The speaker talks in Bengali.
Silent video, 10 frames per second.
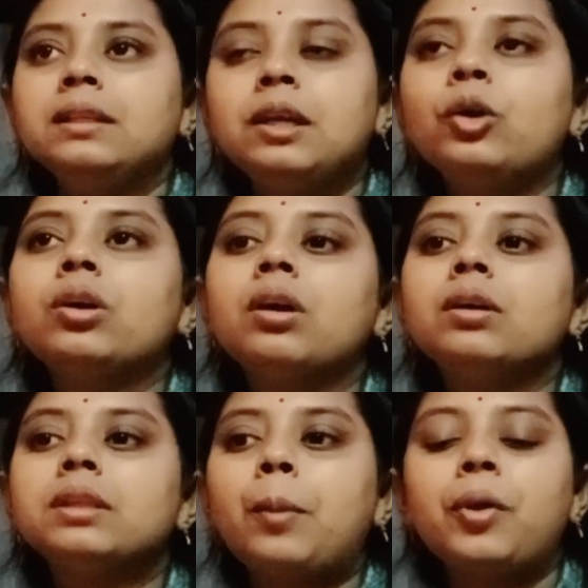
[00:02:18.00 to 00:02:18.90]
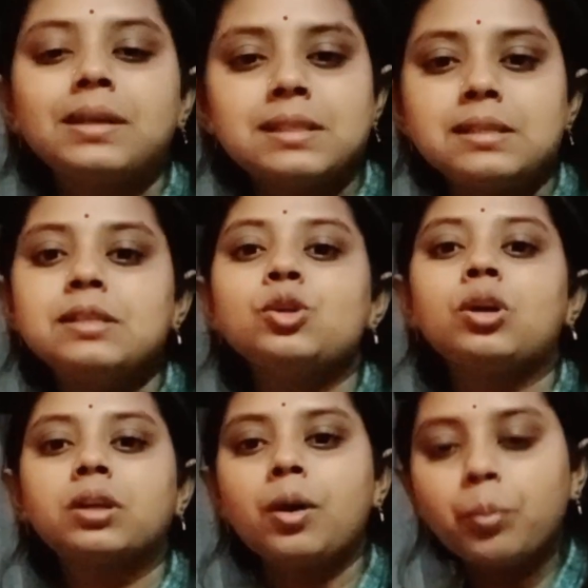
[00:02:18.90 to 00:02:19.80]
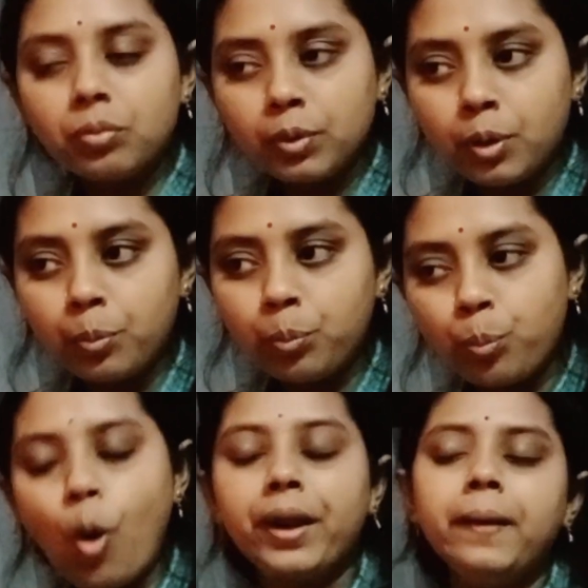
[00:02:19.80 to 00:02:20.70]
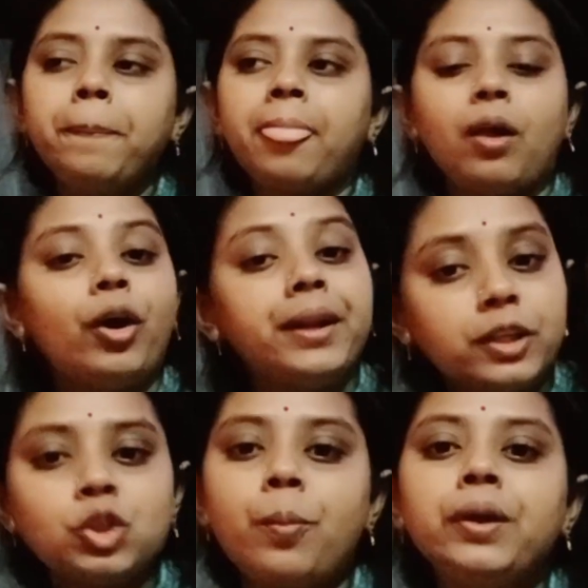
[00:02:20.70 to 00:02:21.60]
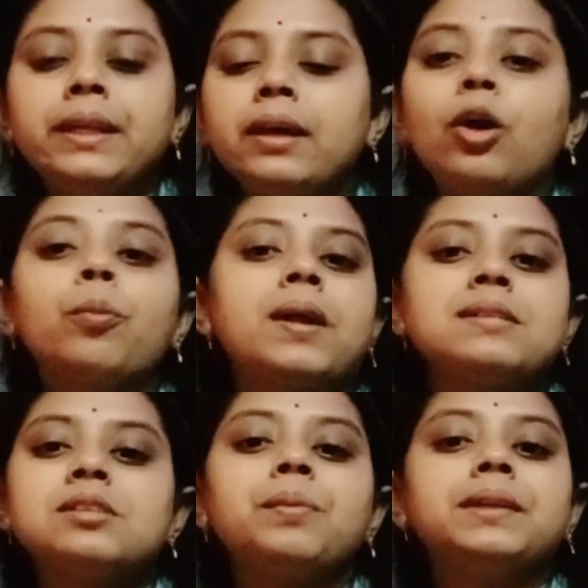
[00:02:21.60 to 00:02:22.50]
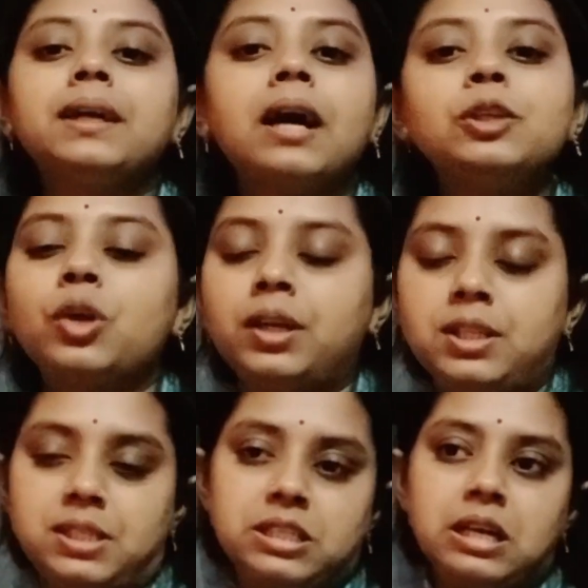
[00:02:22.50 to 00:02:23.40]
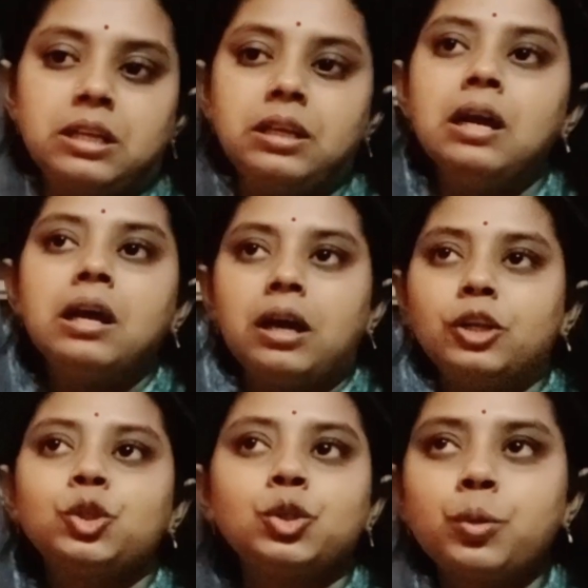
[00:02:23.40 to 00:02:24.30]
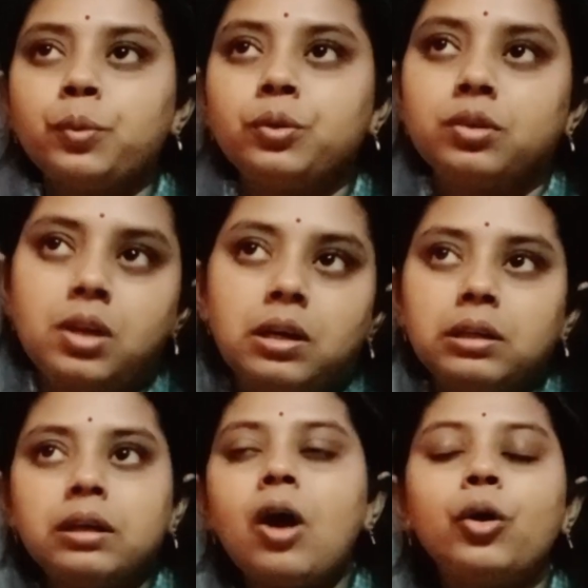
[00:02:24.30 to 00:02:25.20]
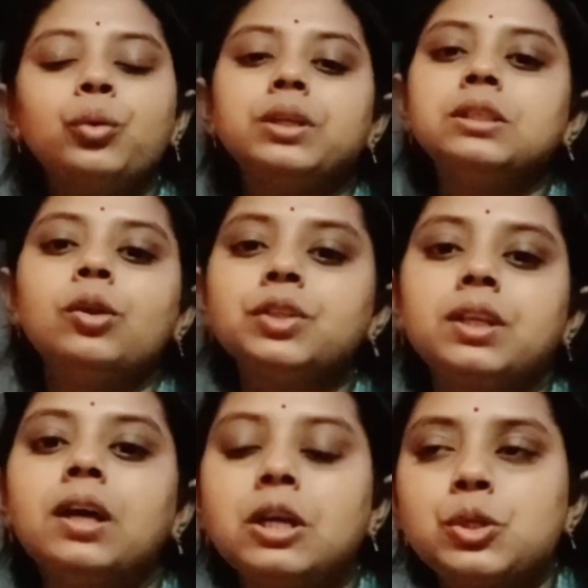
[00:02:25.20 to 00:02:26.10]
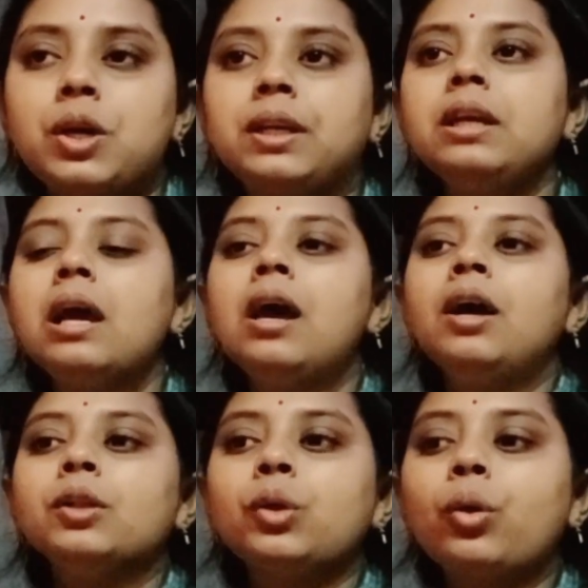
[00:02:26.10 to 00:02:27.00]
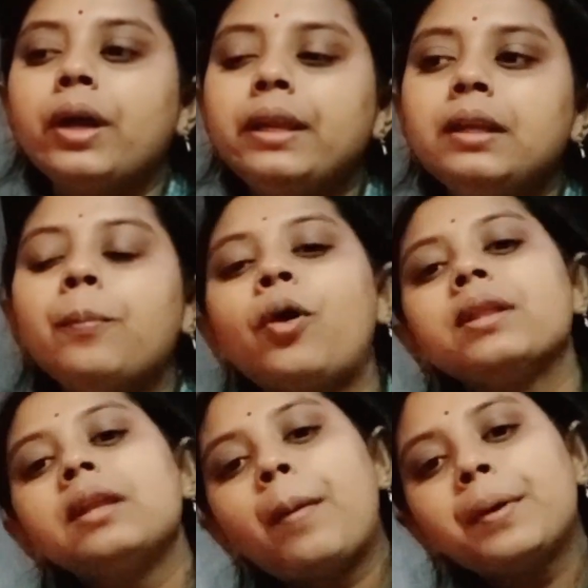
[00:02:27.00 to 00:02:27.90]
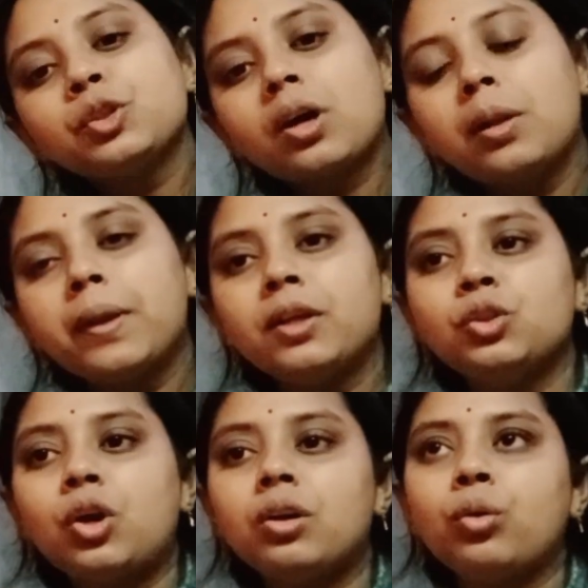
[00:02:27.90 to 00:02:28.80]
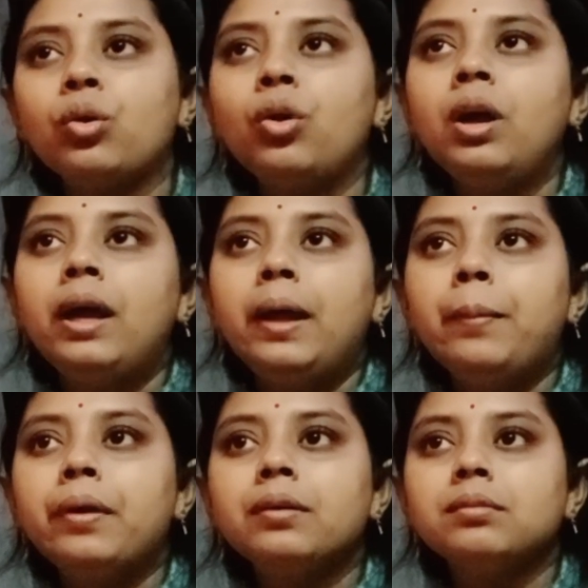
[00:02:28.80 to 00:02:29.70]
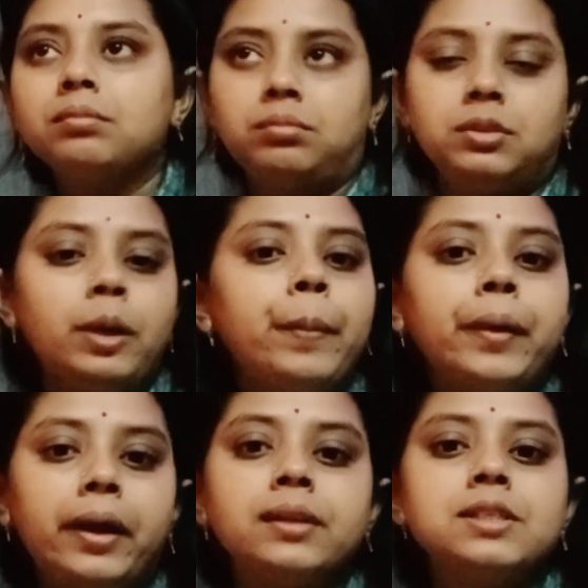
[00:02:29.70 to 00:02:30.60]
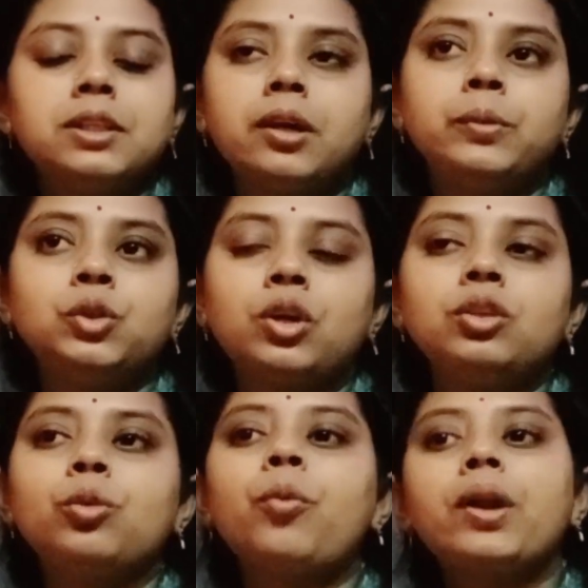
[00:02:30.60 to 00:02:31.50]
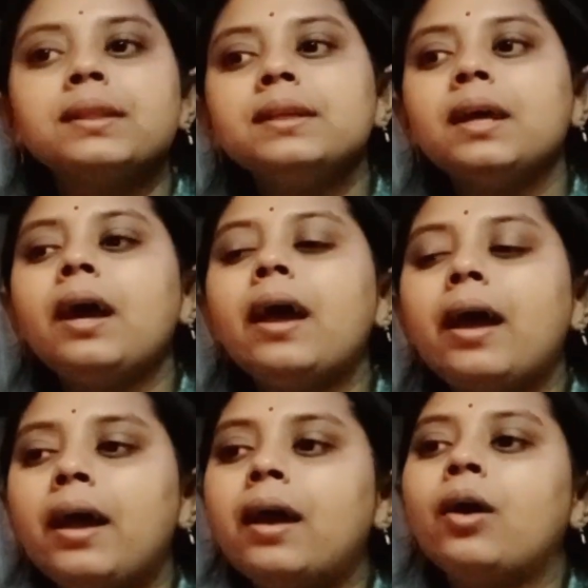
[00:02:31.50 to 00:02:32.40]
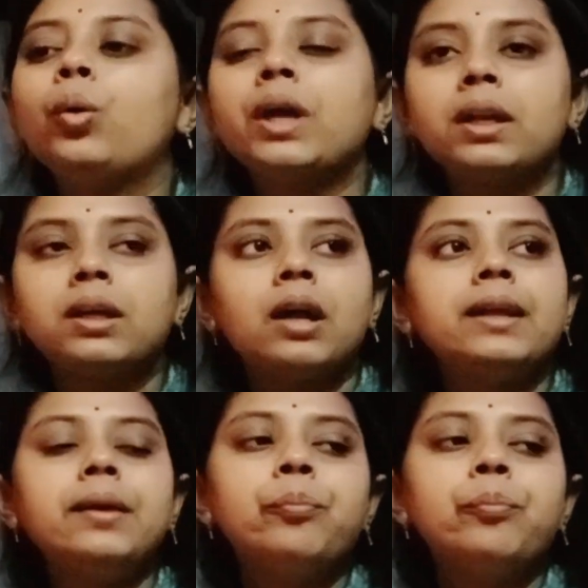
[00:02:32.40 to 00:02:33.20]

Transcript: যাই হোক তারপর আস্তে আস্তে জ্বরটা পড়ে অনেকটা সময় নিয়ে কারণ প্যারাসিটামলটা কাজ হয়নি যে সাড়ে ছশোটা খাওয়া হয়েছিল সেটা কাজ হয়নি তো এই নিয়ে পরের দিন আবার সকালবেলা জ্বর হলো এবার স্বাভাবিক একটা চিন্তার বিষয় তো পরের দিনে ওইখানকারই